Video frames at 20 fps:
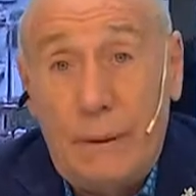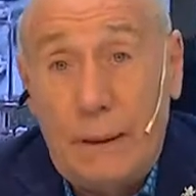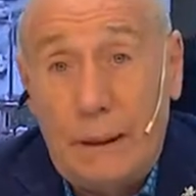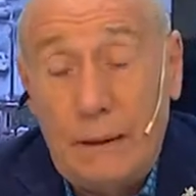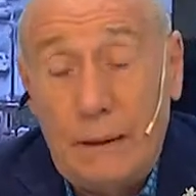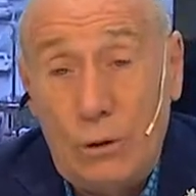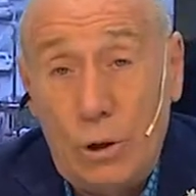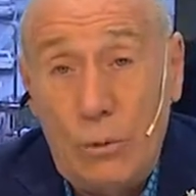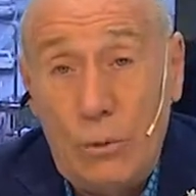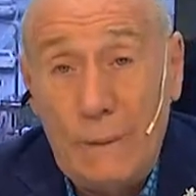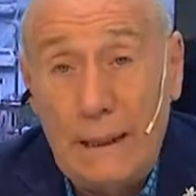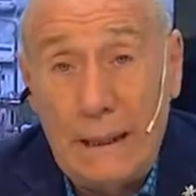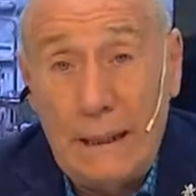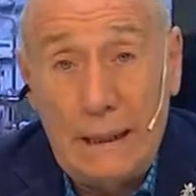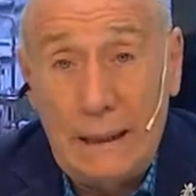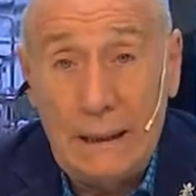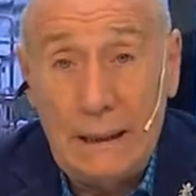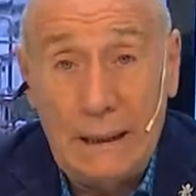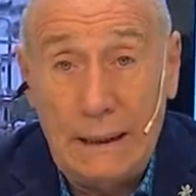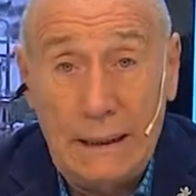que
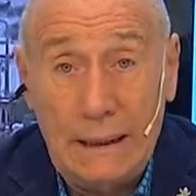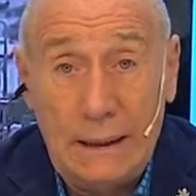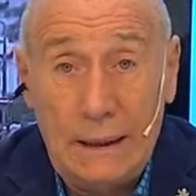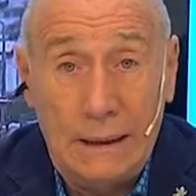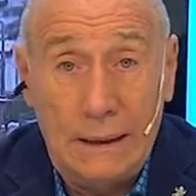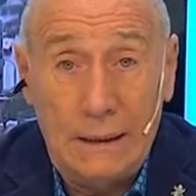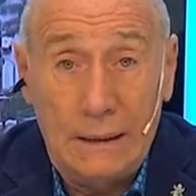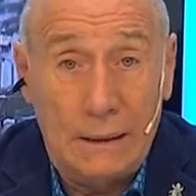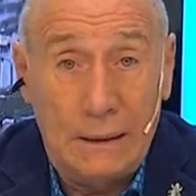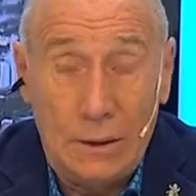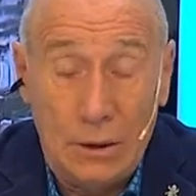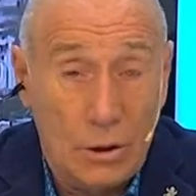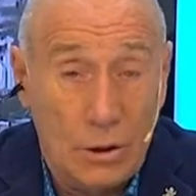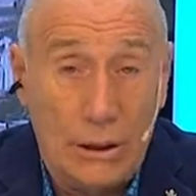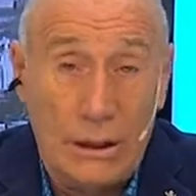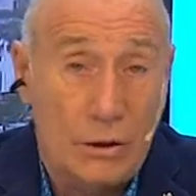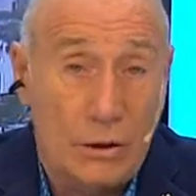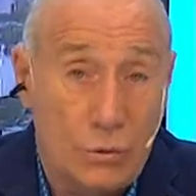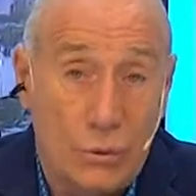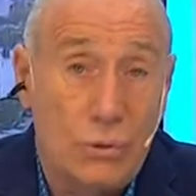tome eh, lo
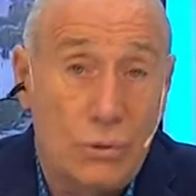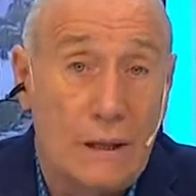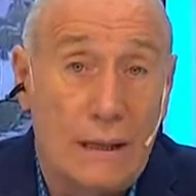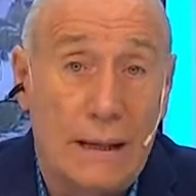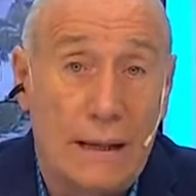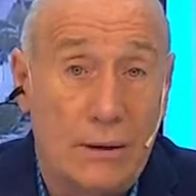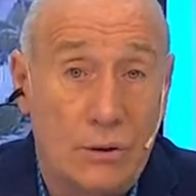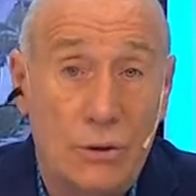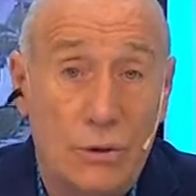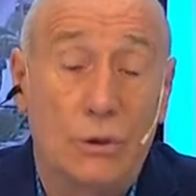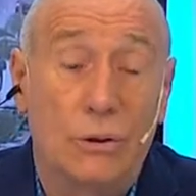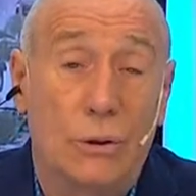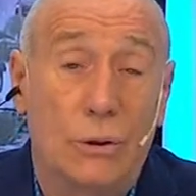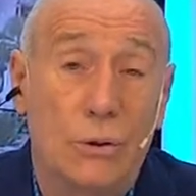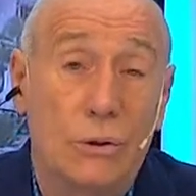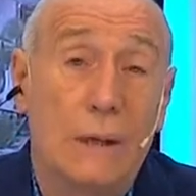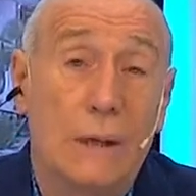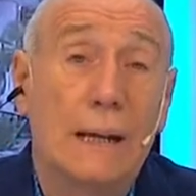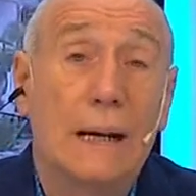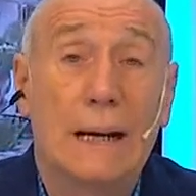que nos sucede a
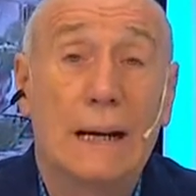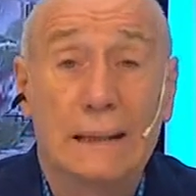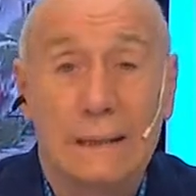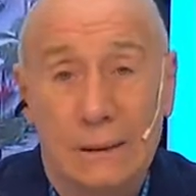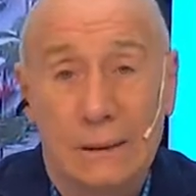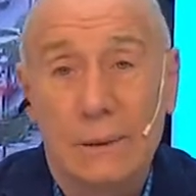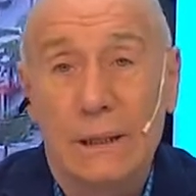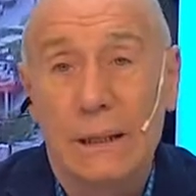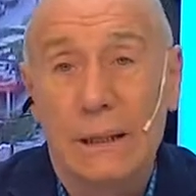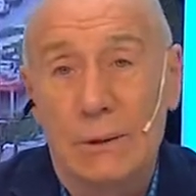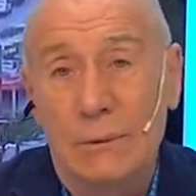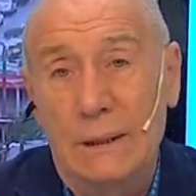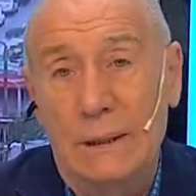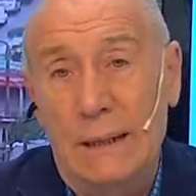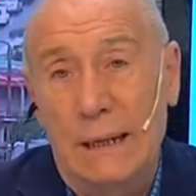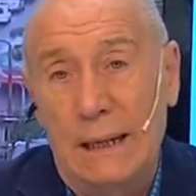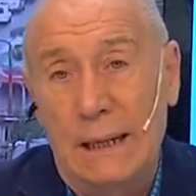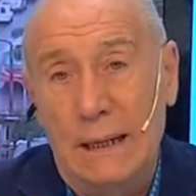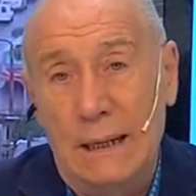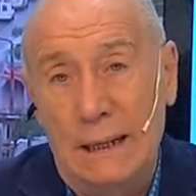nosotros a través de
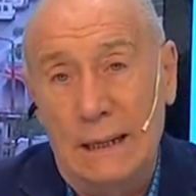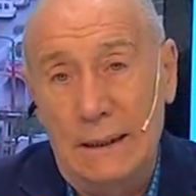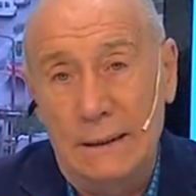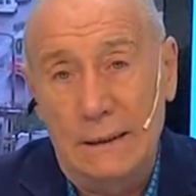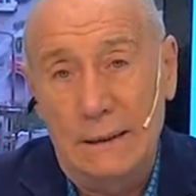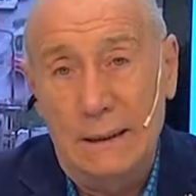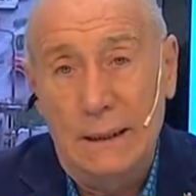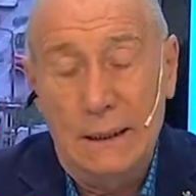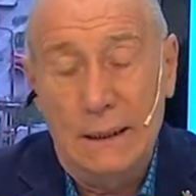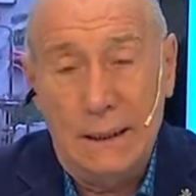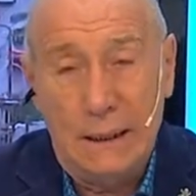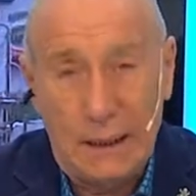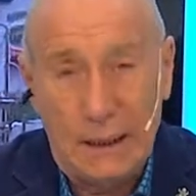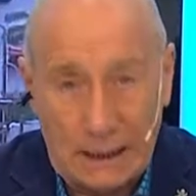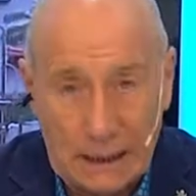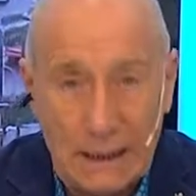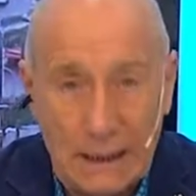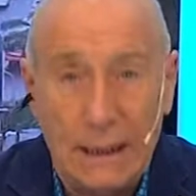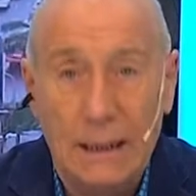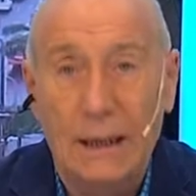nuestras eh,
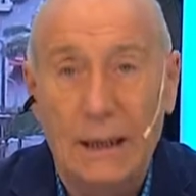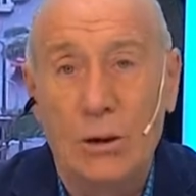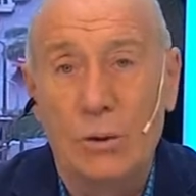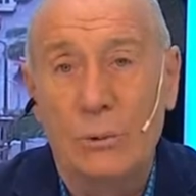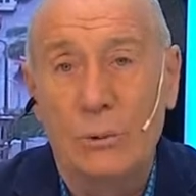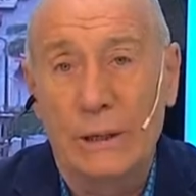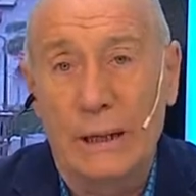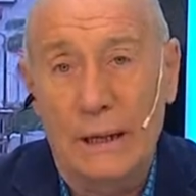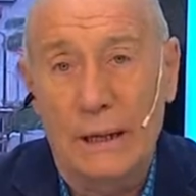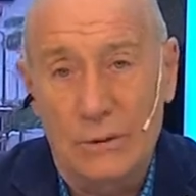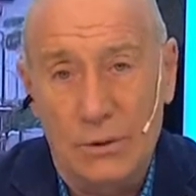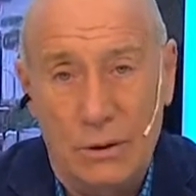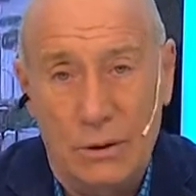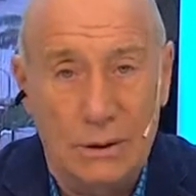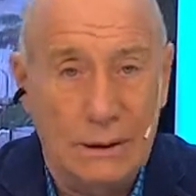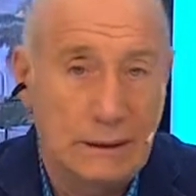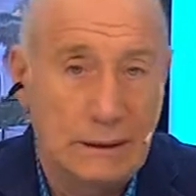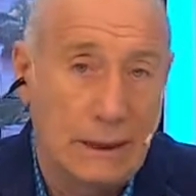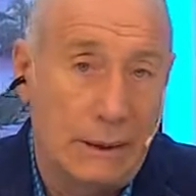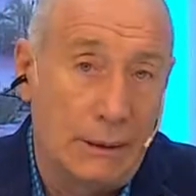redes de
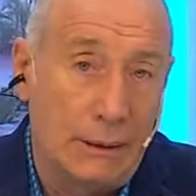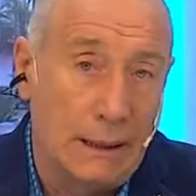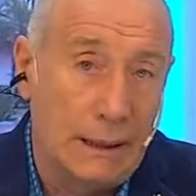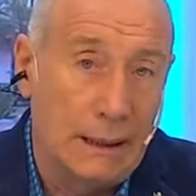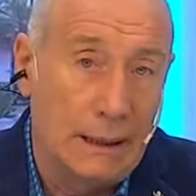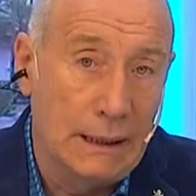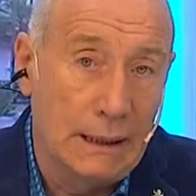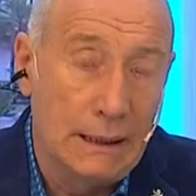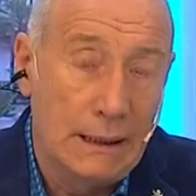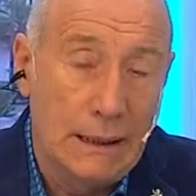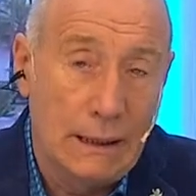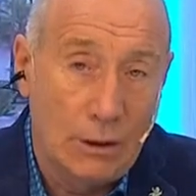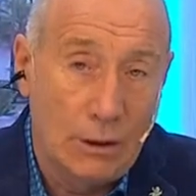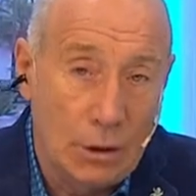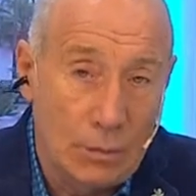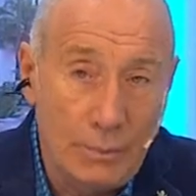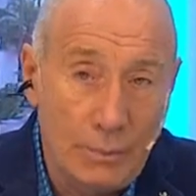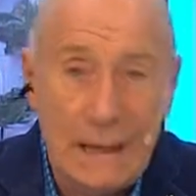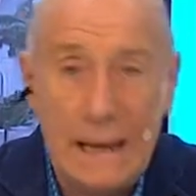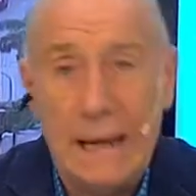comunicación, a través de
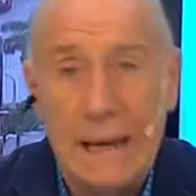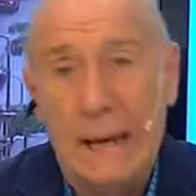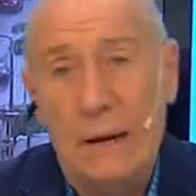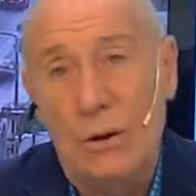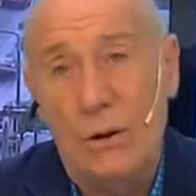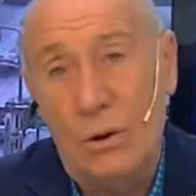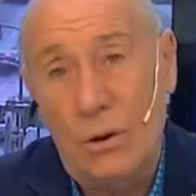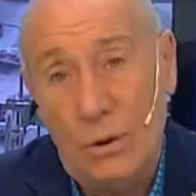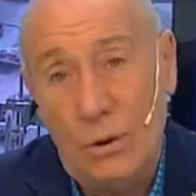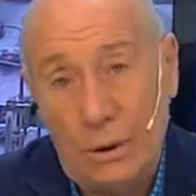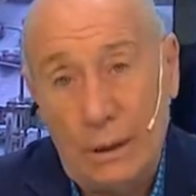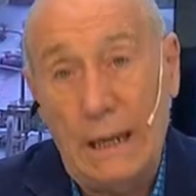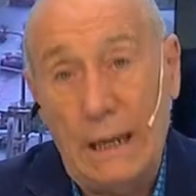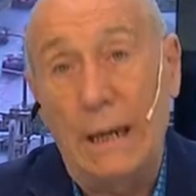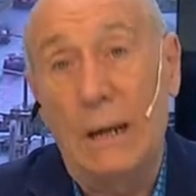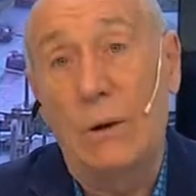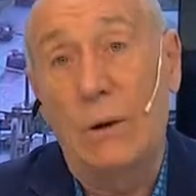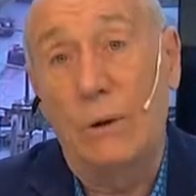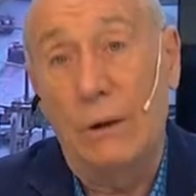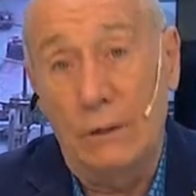los mails, los
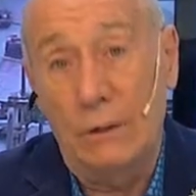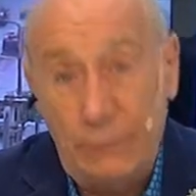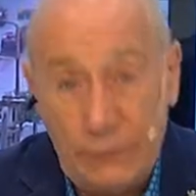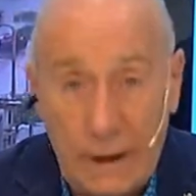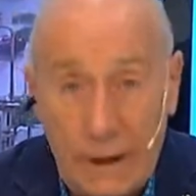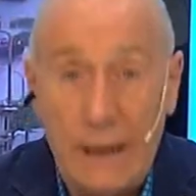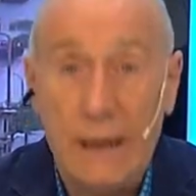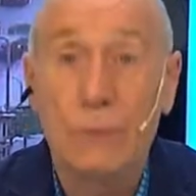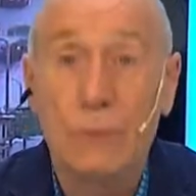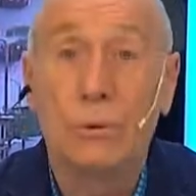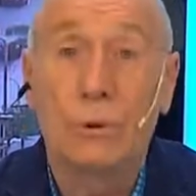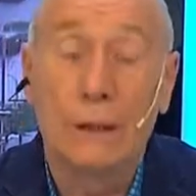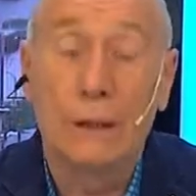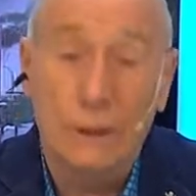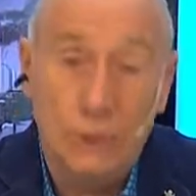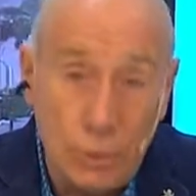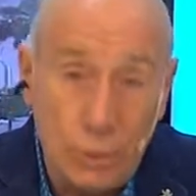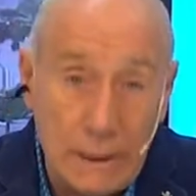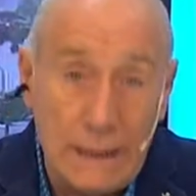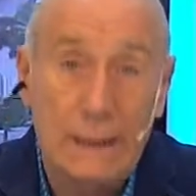correos, el Facebook,
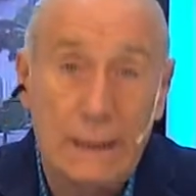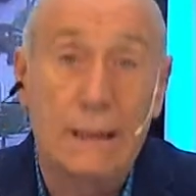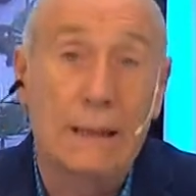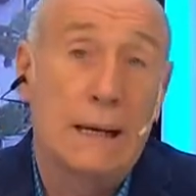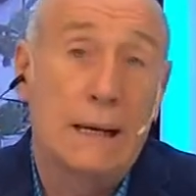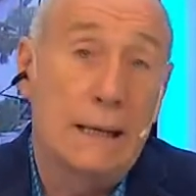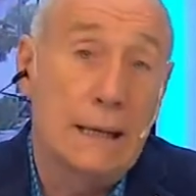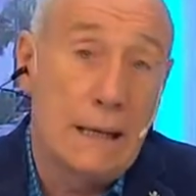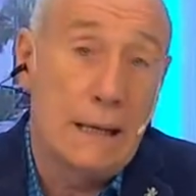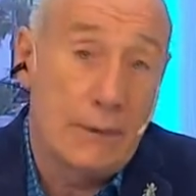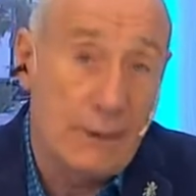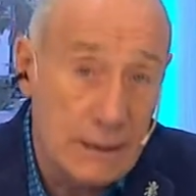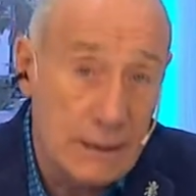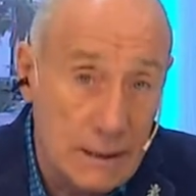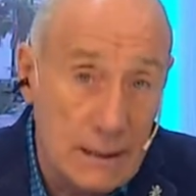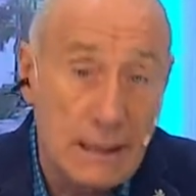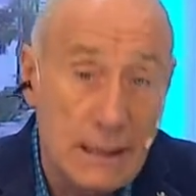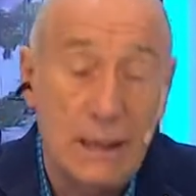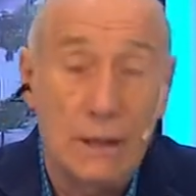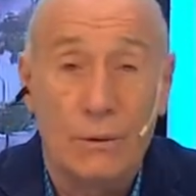el Twitter, la línea
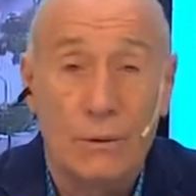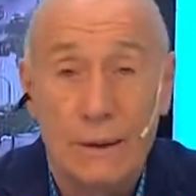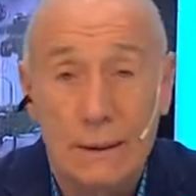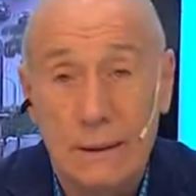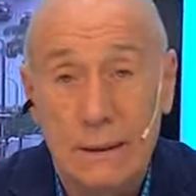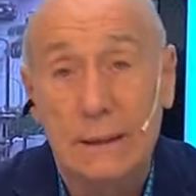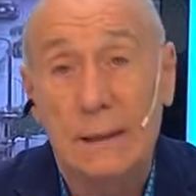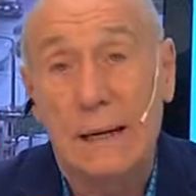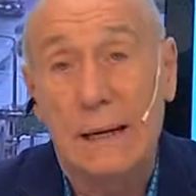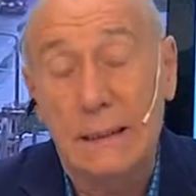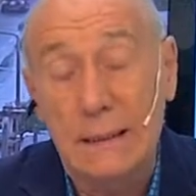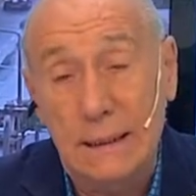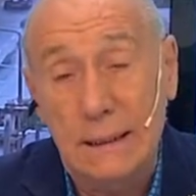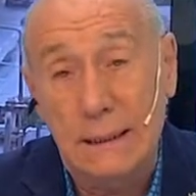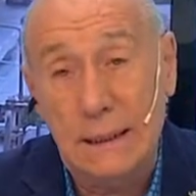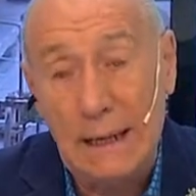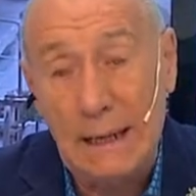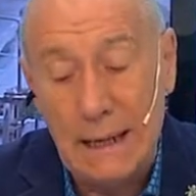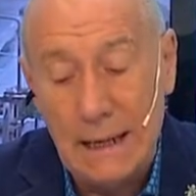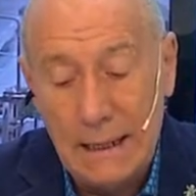vecino, etcétera,
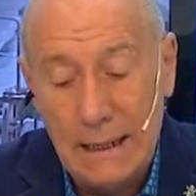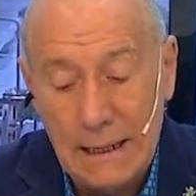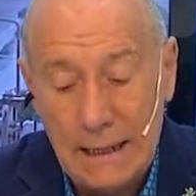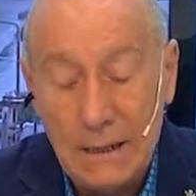etcétera,